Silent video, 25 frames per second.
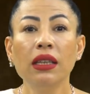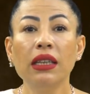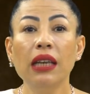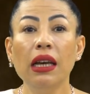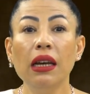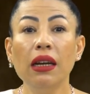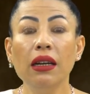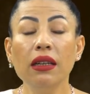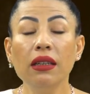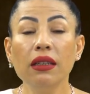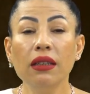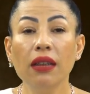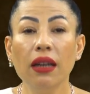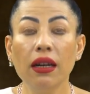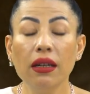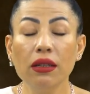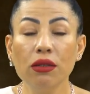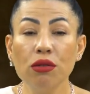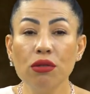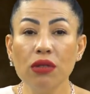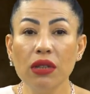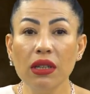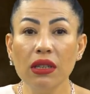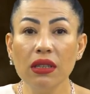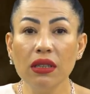Gelir
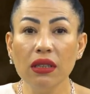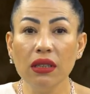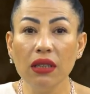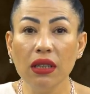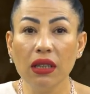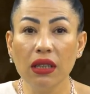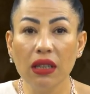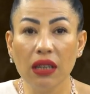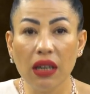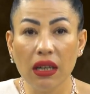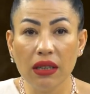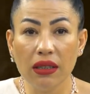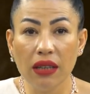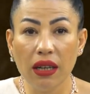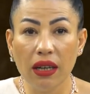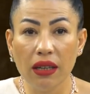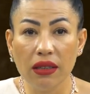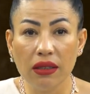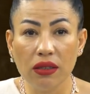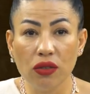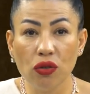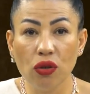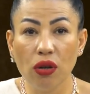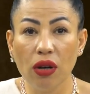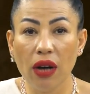gider düzenine de dikkat
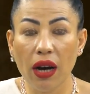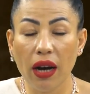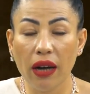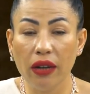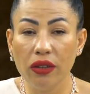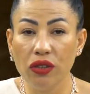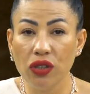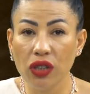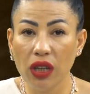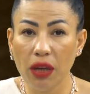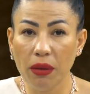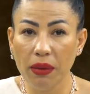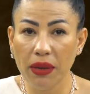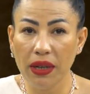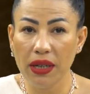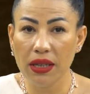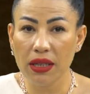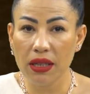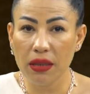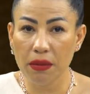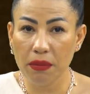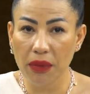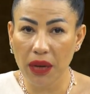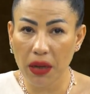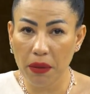et. Çok
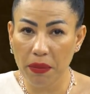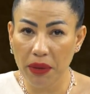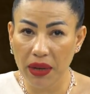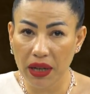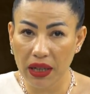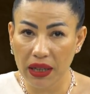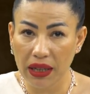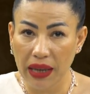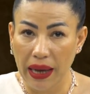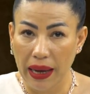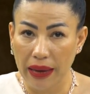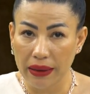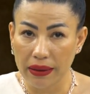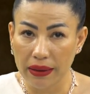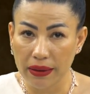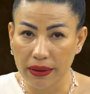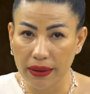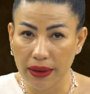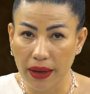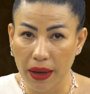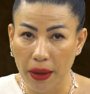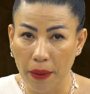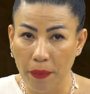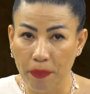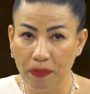harcayabilirsin bak para geldi
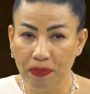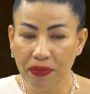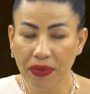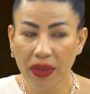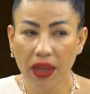diye.